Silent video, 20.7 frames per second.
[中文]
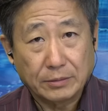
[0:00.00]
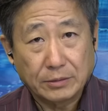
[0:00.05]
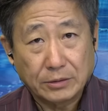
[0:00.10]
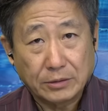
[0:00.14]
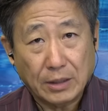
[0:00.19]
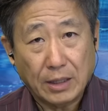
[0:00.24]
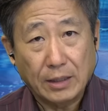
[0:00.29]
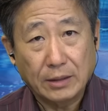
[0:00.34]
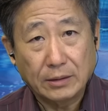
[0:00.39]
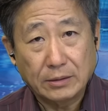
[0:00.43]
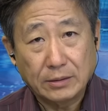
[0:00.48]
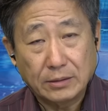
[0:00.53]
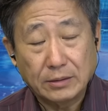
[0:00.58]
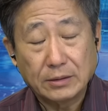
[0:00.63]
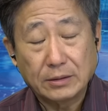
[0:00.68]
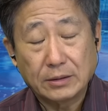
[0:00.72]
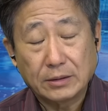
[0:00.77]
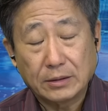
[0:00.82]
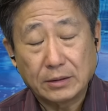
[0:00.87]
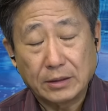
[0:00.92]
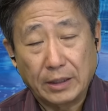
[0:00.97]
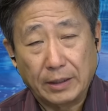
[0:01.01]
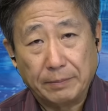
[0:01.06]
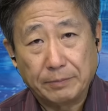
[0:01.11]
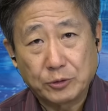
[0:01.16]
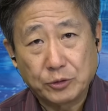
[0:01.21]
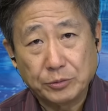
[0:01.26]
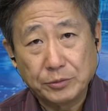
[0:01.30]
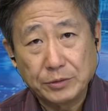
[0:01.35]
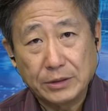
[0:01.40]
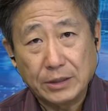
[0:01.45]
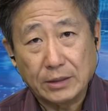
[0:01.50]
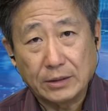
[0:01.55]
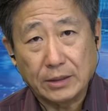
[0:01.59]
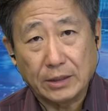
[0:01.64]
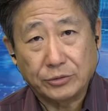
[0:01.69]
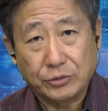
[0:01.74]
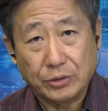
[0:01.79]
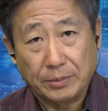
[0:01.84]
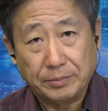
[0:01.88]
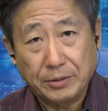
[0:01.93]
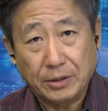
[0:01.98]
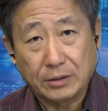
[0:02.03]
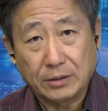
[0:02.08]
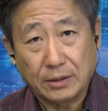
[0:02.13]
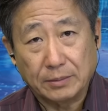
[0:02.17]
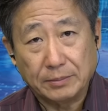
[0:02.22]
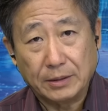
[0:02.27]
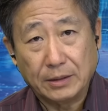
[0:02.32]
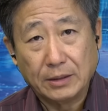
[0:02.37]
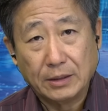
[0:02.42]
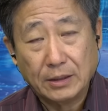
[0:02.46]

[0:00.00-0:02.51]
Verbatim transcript: 他得出现在选票上面。